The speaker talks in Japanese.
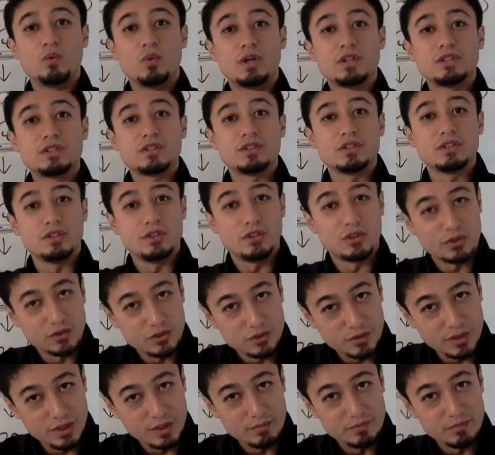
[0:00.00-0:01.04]
What's
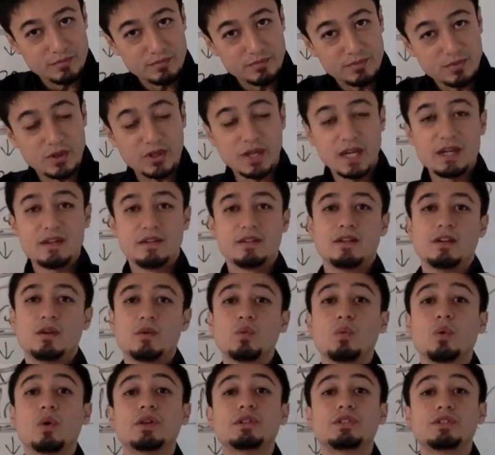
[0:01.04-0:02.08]
your dream? OK?
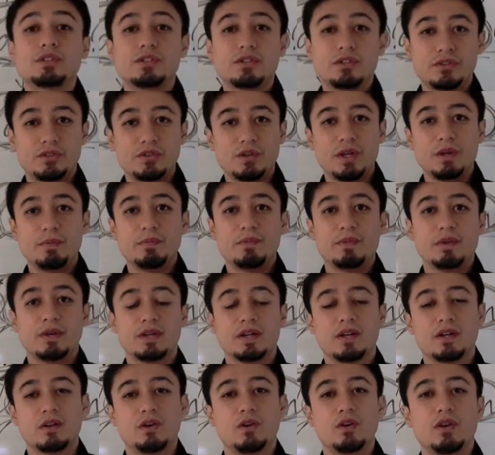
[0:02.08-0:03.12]
What's your dream?
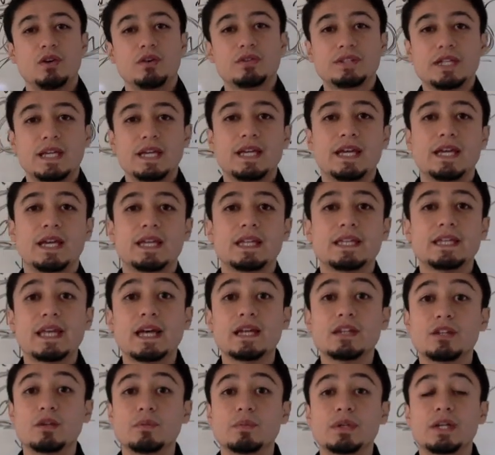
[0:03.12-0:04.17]
これをぜひ
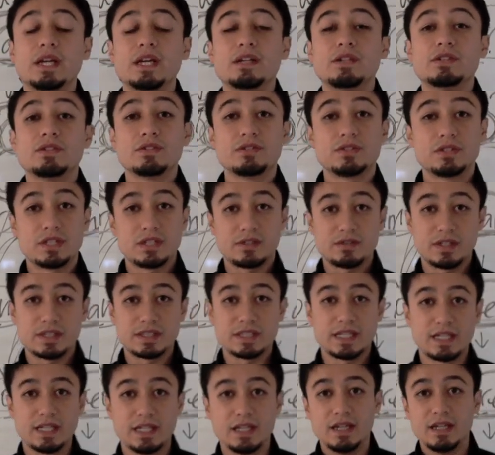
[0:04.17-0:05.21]
何度も練習してくだ
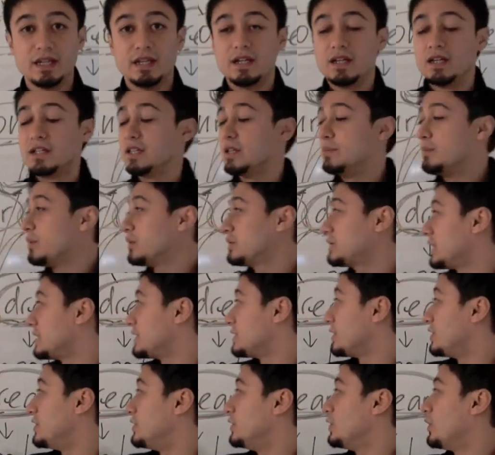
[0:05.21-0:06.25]
さい。で、僕た
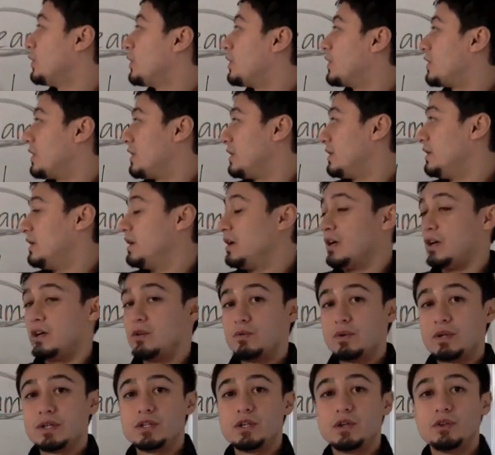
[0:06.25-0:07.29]
ちは your
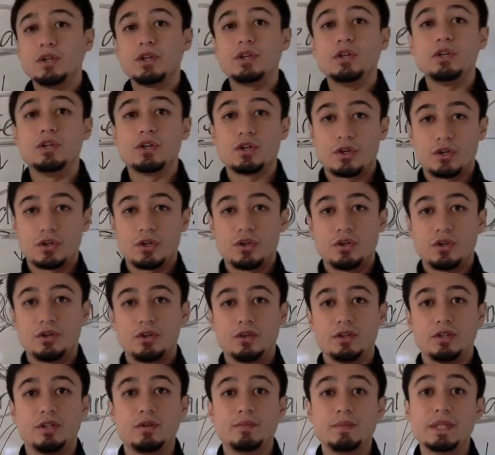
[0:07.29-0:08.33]
は基本的に your
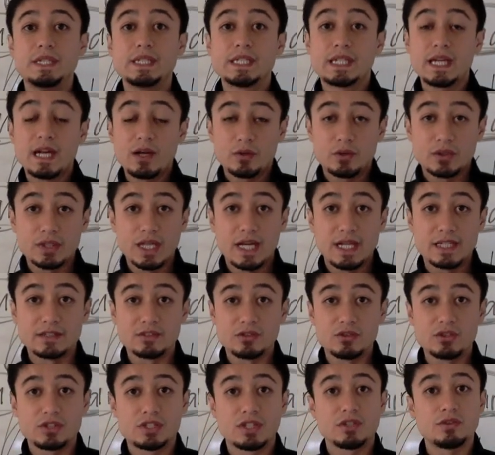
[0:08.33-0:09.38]
という短い音で
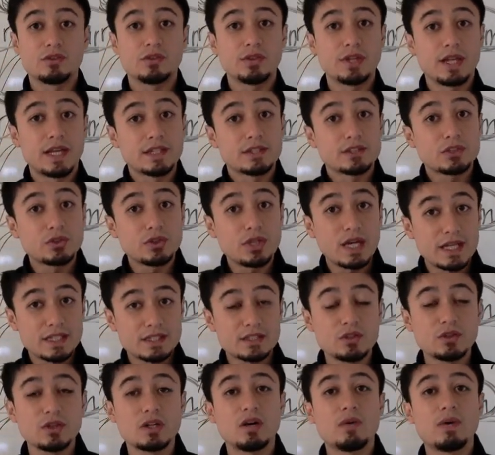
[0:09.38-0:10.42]
発音しているので、その
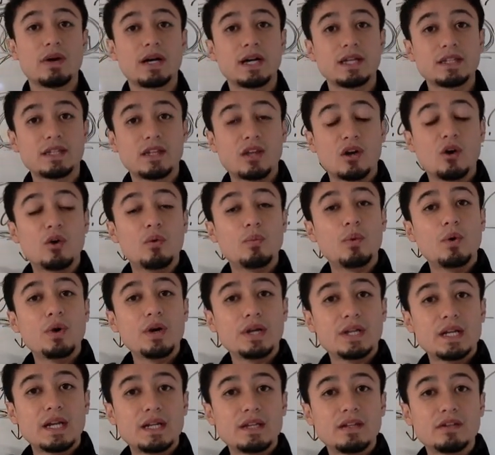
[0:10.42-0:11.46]
発音が分かって
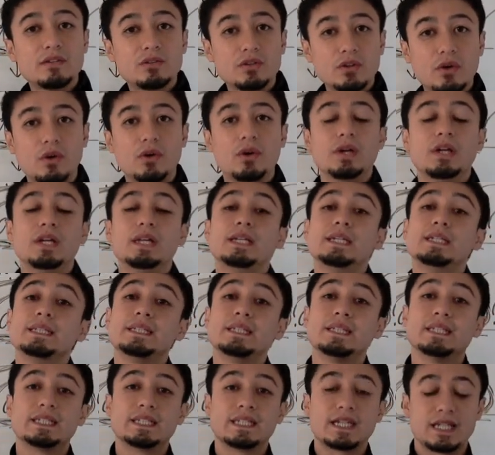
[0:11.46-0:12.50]
覚えられると、
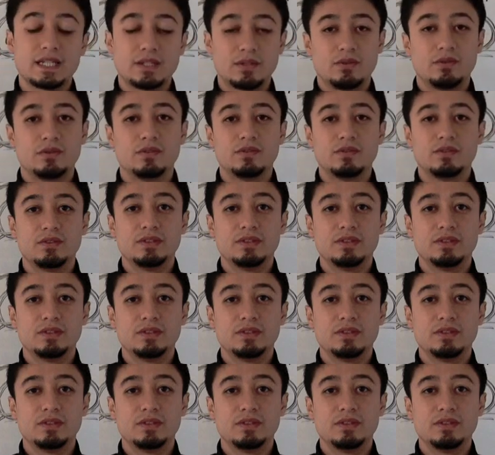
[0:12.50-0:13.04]
しっかりと